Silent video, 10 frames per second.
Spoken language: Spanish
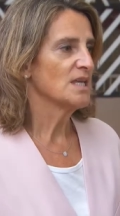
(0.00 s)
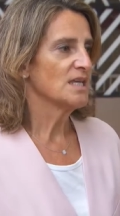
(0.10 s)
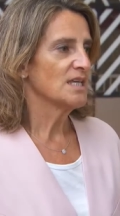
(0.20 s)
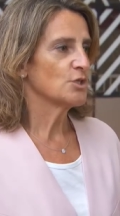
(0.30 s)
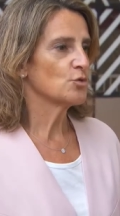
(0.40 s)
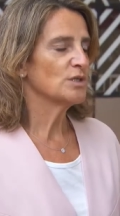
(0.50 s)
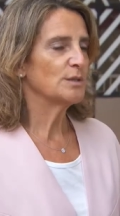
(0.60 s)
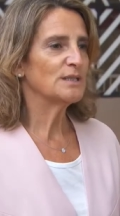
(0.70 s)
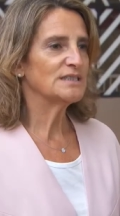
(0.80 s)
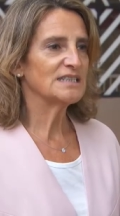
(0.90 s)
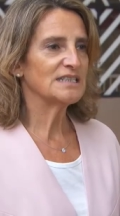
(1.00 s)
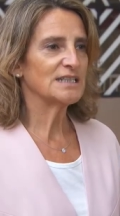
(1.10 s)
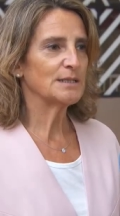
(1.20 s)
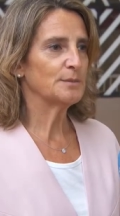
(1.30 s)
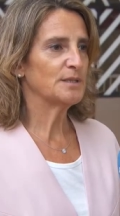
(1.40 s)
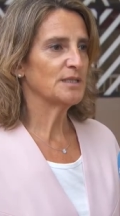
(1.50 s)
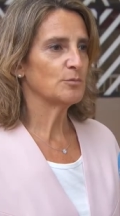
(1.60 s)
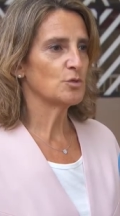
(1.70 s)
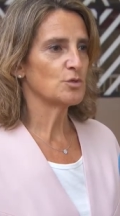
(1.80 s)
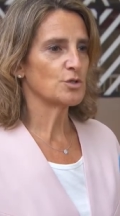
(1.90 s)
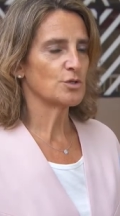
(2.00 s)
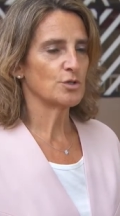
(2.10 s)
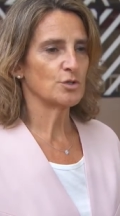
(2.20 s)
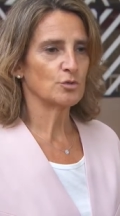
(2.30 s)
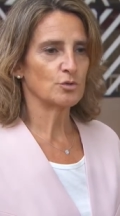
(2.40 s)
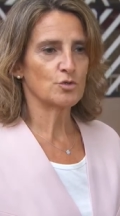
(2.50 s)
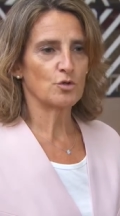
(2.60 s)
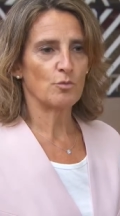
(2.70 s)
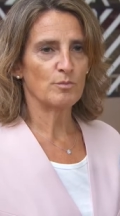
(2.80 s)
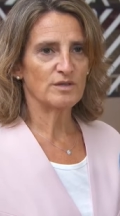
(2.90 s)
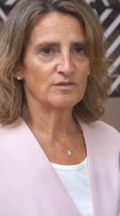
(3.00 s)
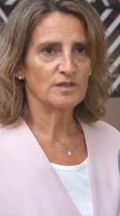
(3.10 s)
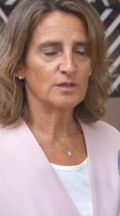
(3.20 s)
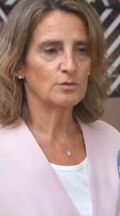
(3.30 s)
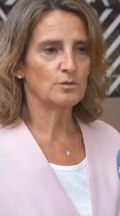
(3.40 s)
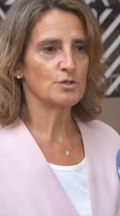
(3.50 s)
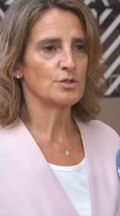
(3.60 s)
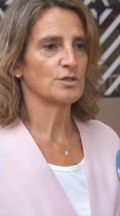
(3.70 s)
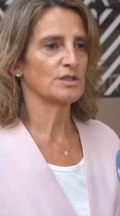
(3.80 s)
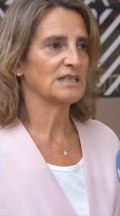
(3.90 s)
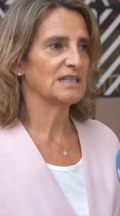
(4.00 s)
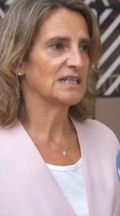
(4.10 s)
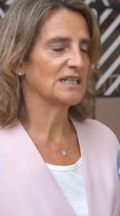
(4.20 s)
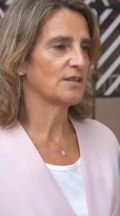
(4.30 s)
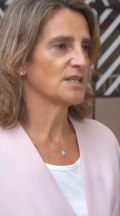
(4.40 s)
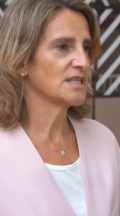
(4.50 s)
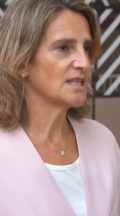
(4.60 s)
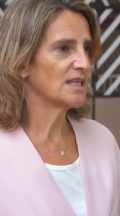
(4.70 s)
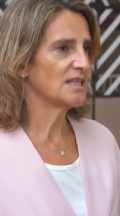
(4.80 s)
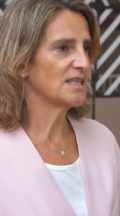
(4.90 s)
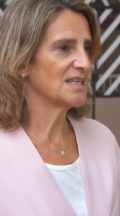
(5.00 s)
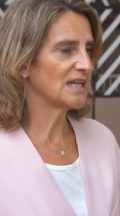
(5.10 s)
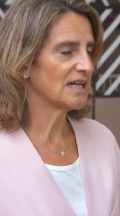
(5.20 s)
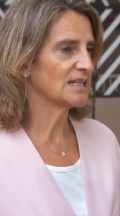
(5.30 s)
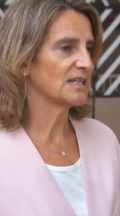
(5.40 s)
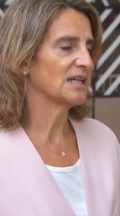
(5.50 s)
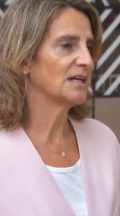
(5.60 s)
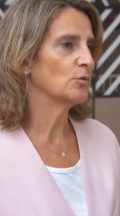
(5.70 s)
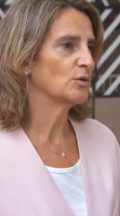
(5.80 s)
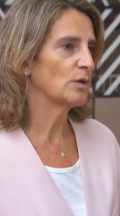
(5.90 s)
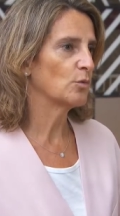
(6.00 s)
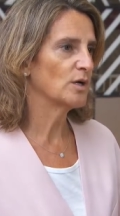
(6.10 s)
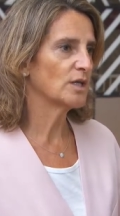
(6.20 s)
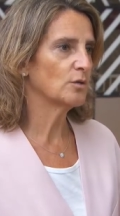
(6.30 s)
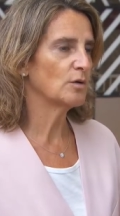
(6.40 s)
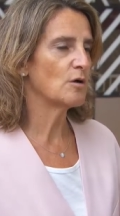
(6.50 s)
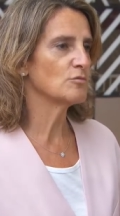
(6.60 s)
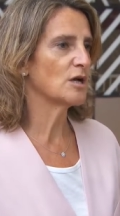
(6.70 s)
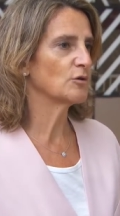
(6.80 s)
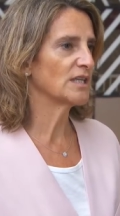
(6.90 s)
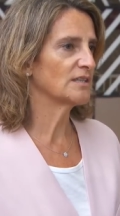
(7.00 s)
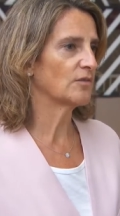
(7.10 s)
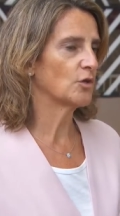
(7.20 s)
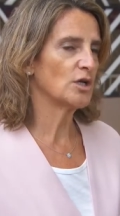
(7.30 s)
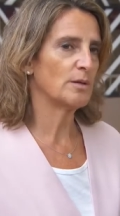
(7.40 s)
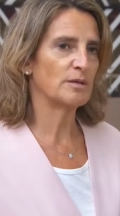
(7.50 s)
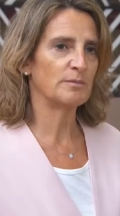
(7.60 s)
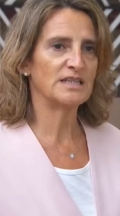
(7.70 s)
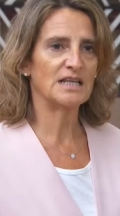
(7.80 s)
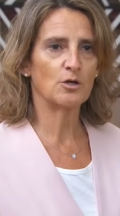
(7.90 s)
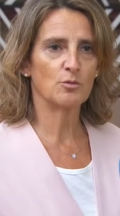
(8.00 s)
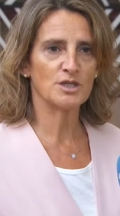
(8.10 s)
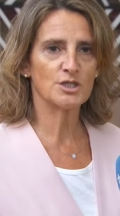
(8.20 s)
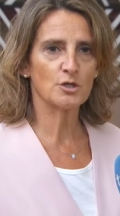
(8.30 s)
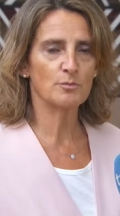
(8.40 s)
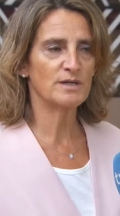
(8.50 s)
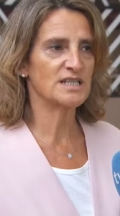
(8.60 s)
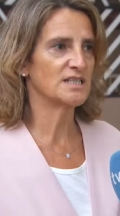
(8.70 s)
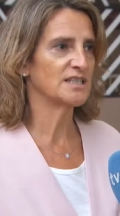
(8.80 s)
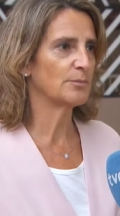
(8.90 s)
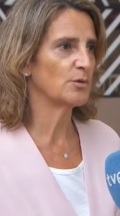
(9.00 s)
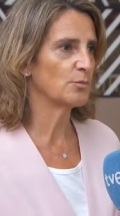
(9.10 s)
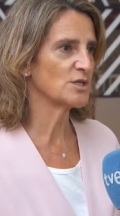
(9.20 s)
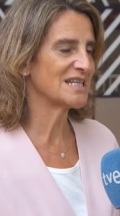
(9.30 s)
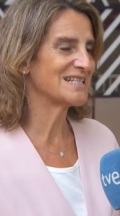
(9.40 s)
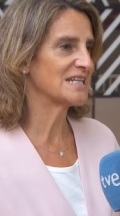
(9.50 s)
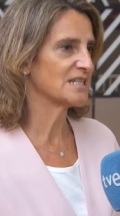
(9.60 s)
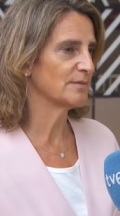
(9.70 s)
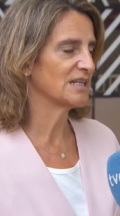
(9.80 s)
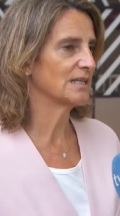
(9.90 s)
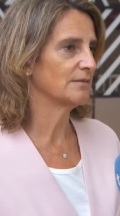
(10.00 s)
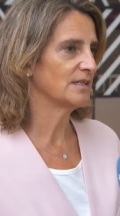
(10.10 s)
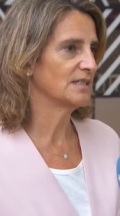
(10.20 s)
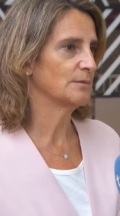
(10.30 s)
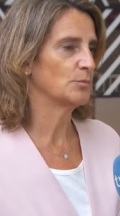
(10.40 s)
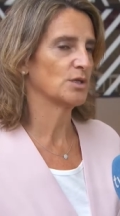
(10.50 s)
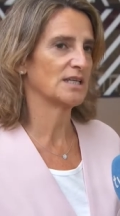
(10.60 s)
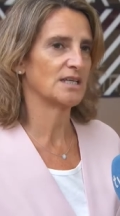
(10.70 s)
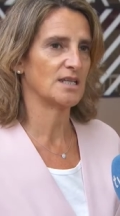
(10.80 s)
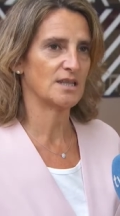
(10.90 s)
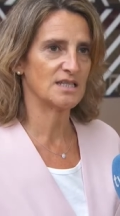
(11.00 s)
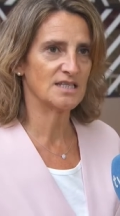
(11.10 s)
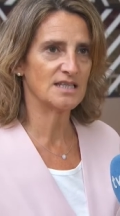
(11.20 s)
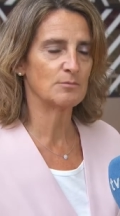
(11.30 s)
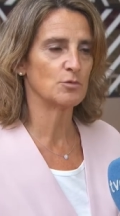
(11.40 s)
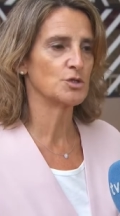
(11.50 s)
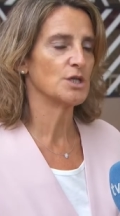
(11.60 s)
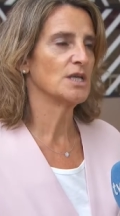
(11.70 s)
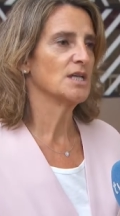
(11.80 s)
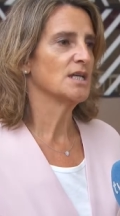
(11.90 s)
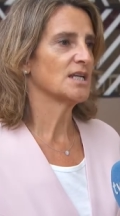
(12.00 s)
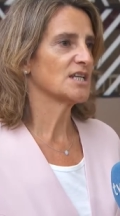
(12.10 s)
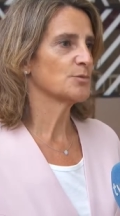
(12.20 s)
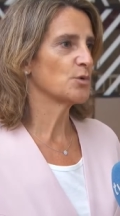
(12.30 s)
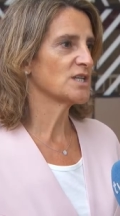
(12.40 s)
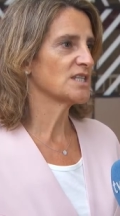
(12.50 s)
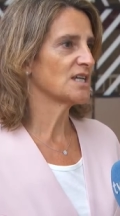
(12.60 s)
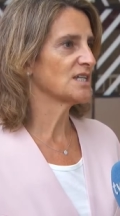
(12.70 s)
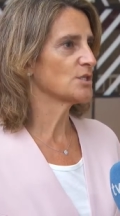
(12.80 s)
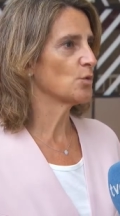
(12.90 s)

Es un debate al que venimos eh, todos convencidos de la necesidad de llegar a un acuerdo, a una orientación que permita a la Comisión presentar propuestas la semana que viene, porque necesitamos respuestas